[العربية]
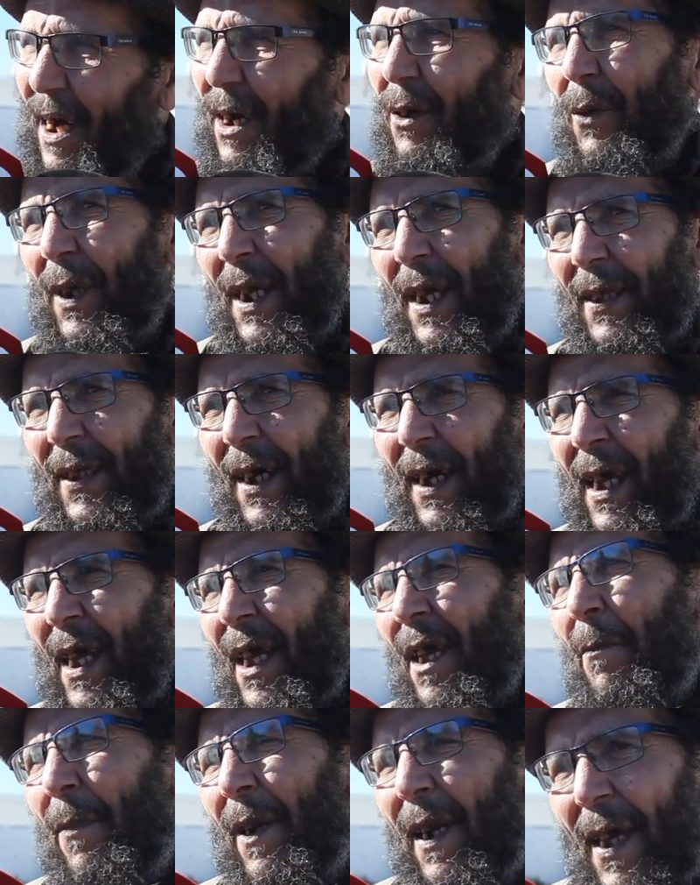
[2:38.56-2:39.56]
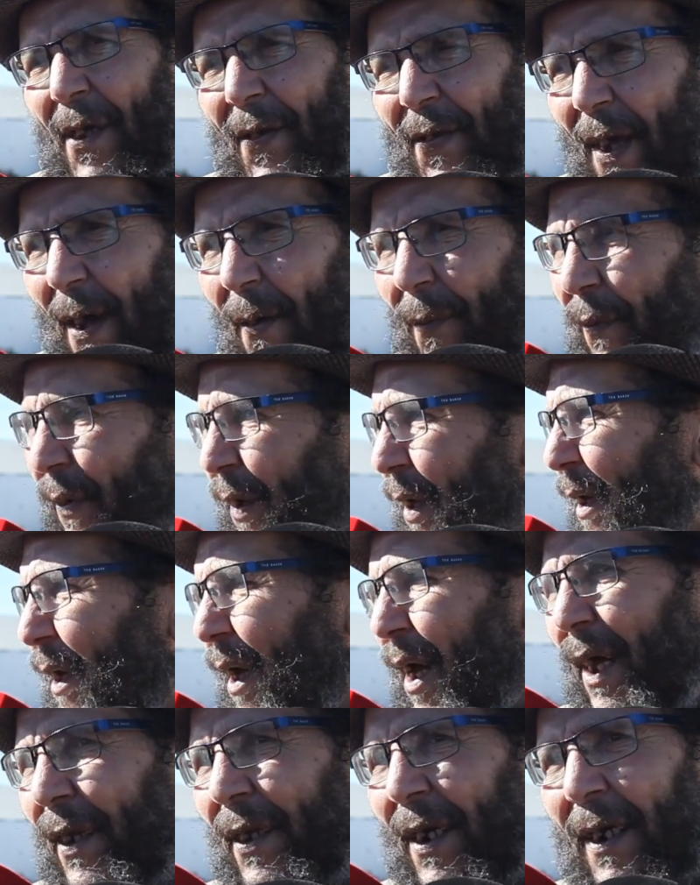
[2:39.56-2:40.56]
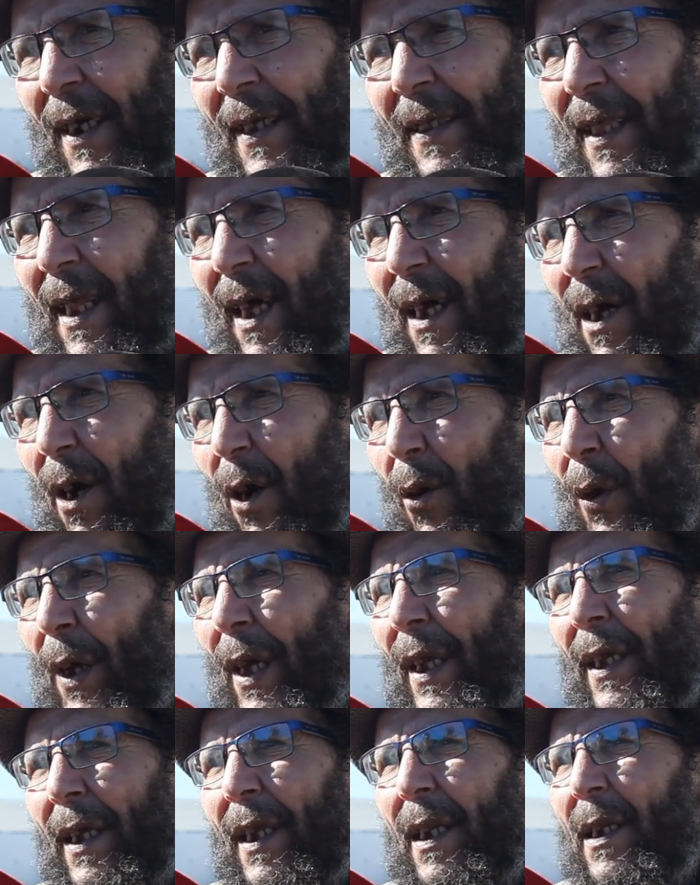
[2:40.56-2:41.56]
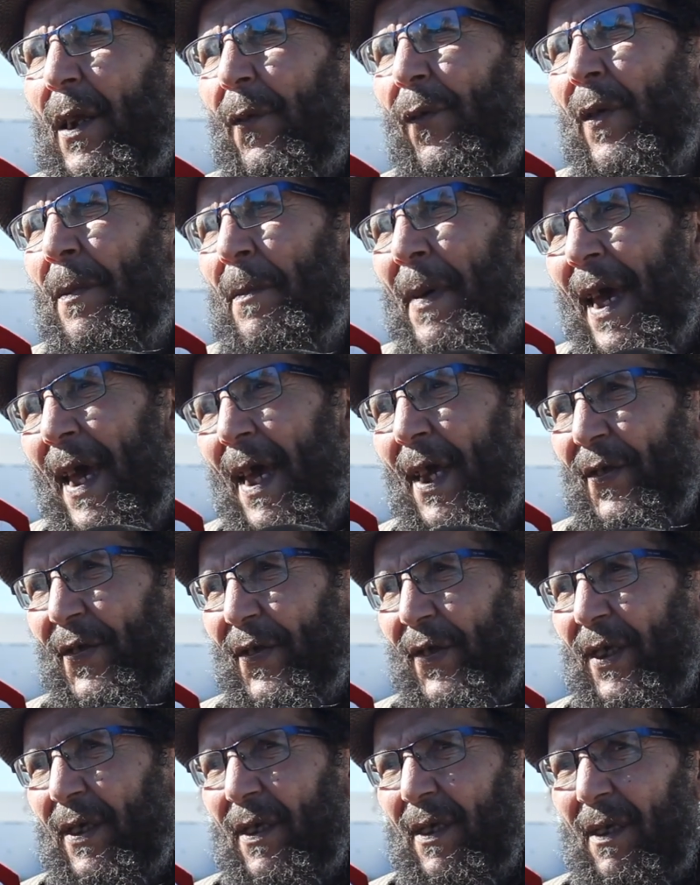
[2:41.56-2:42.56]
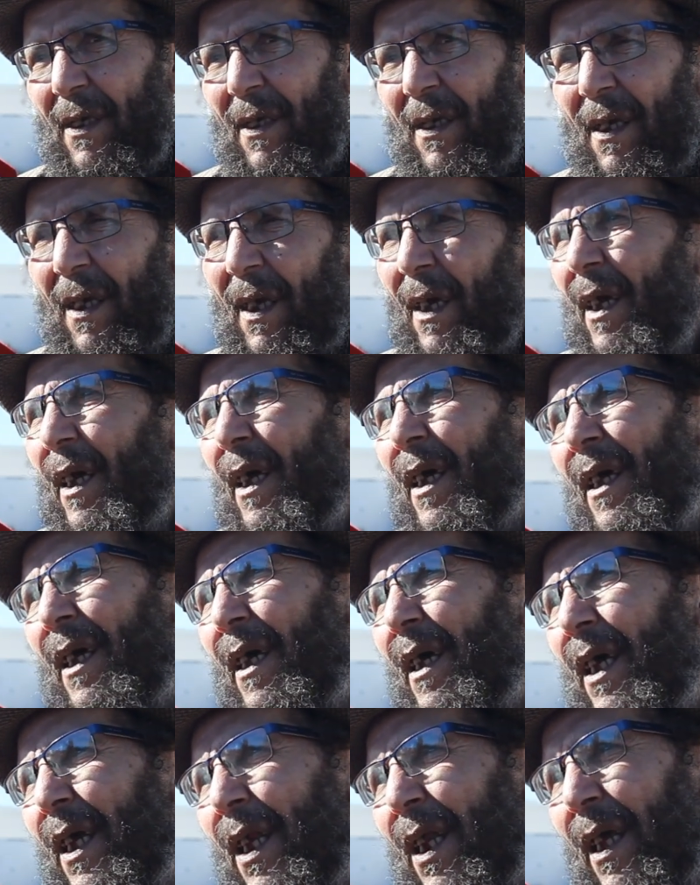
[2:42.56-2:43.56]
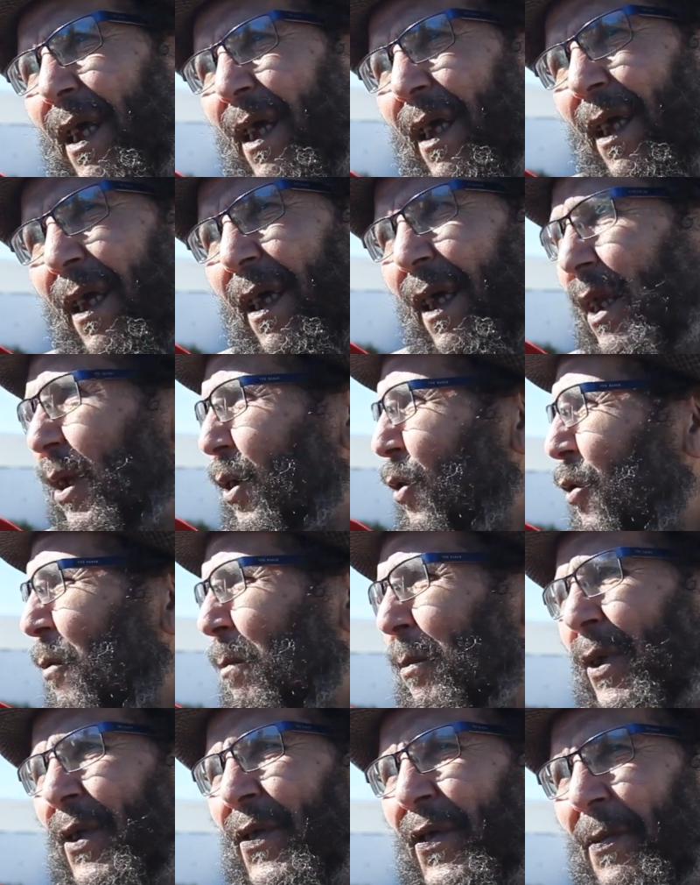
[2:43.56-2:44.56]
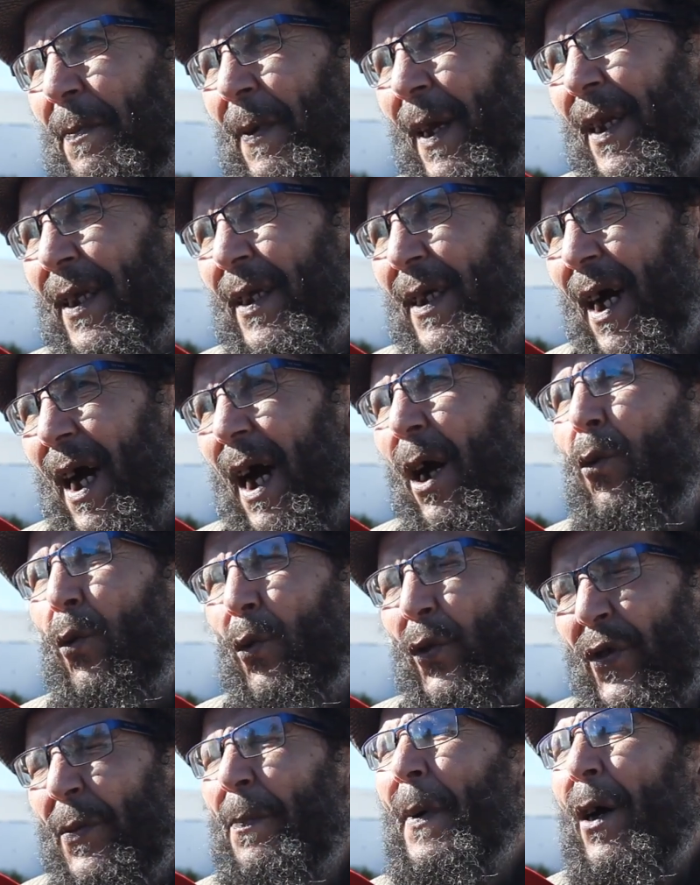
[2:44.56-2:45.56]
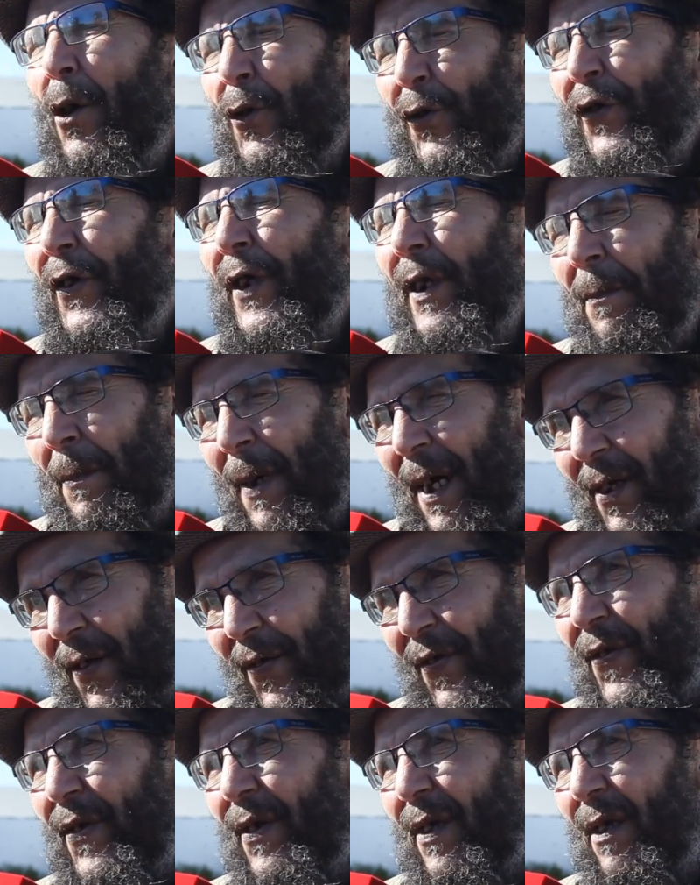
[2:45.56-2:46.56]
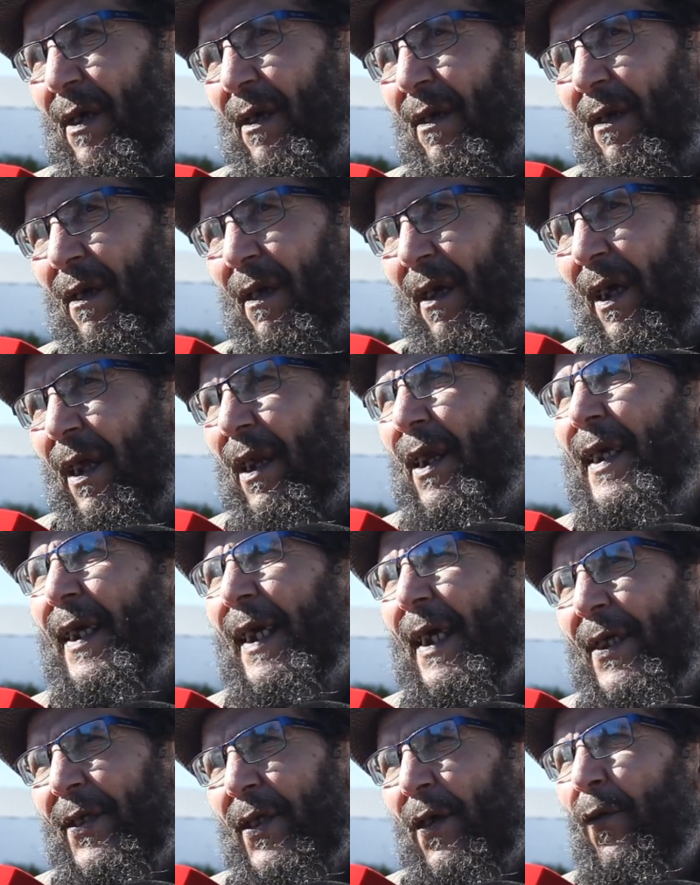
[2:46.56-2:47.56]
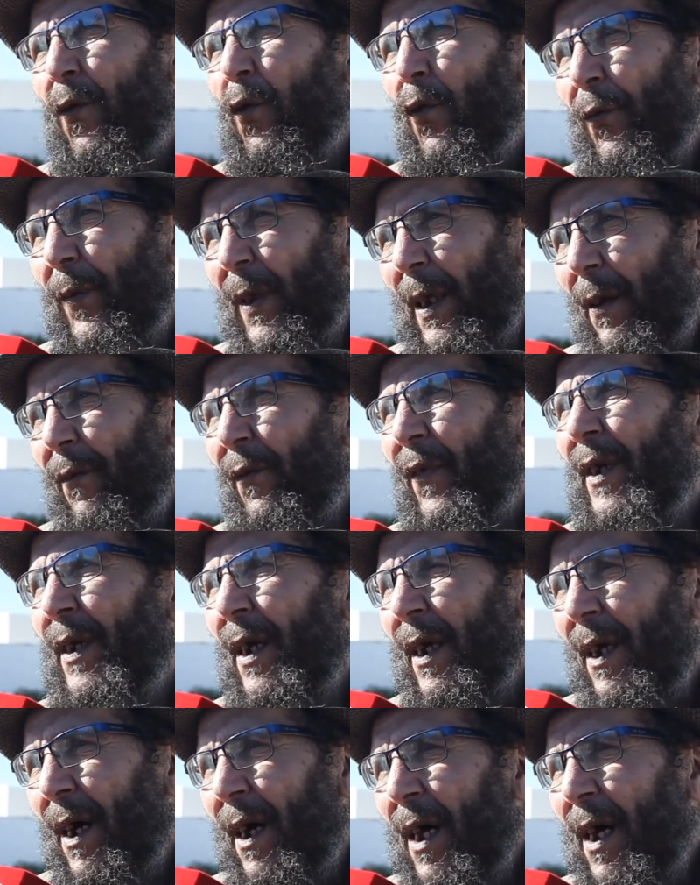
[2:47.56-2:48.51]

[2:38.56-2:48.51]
ولا هذا بالاسف حنا كنتلاقاو الا في المآسي آه، آه، اليوم بالنسبه لي او 27 مارس اللي كيحتفلوا به الفنانه